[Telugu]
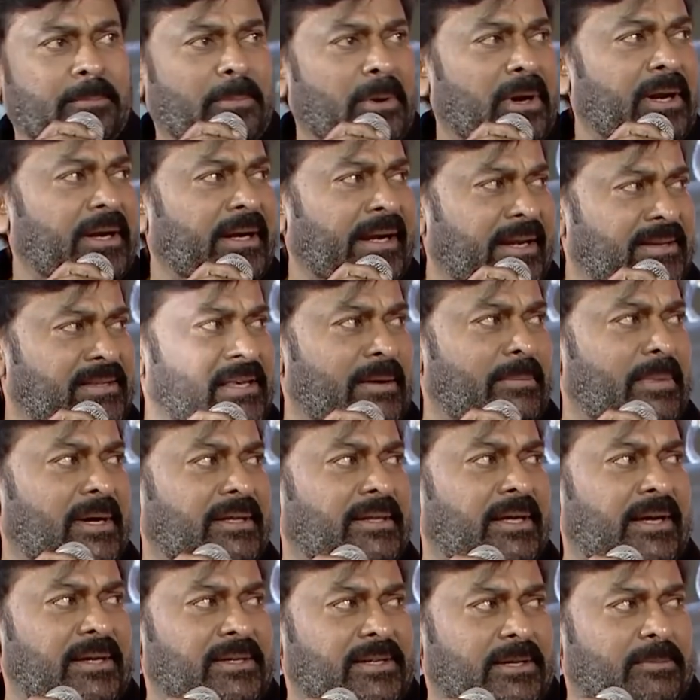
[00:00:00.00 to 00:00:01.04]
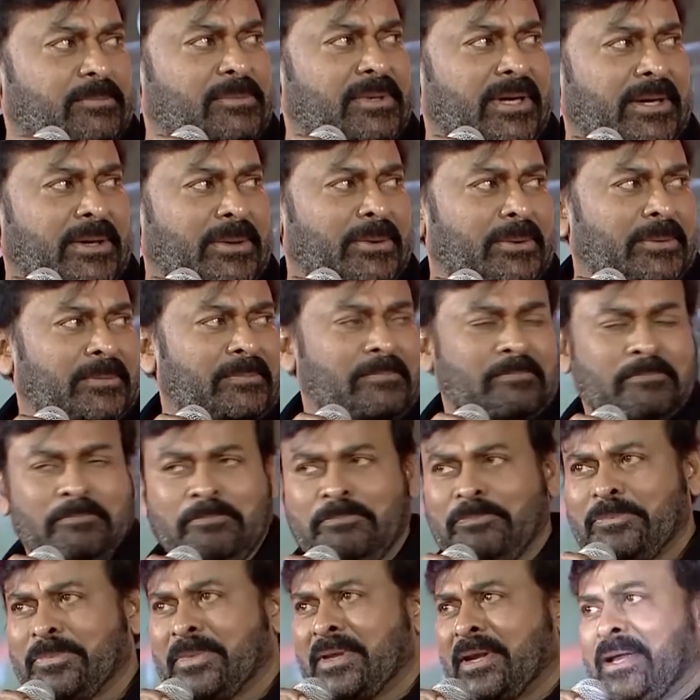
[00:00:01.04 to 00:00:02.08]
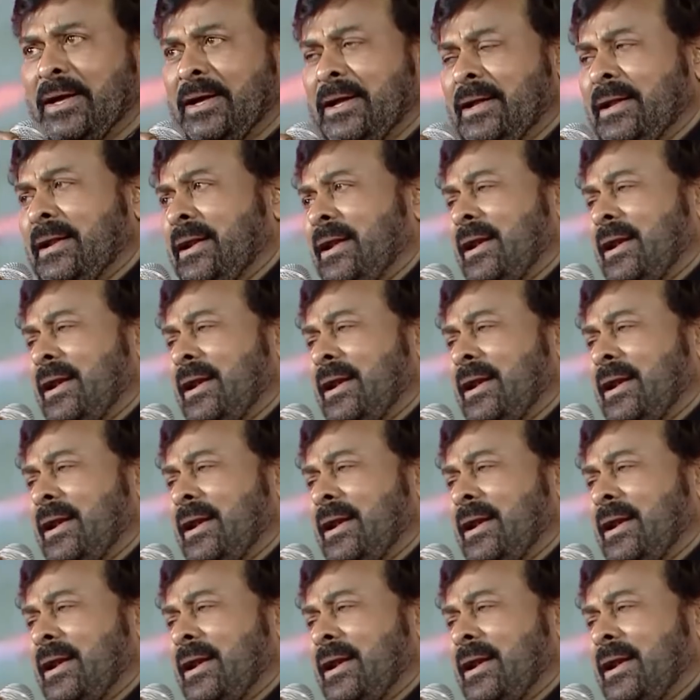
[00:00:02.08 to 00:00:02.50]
చిరంజీవి గారి జాతకాన్ని చూసుకుంటే బుధ